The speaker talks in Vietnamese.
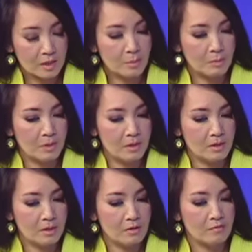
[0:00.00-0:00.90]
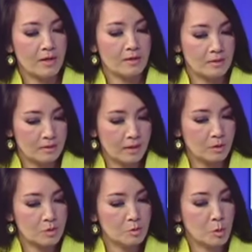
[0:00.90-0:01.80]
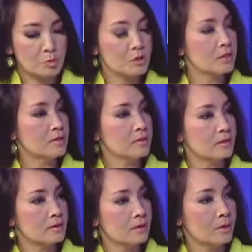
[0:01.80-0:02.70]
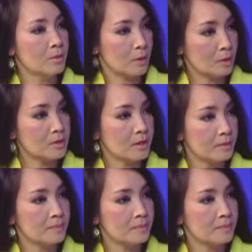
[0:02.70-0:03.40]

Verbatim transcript: TPP và lần hình thành cũng như là mục tiêu chiến lược kinh tế của nó thưa anh.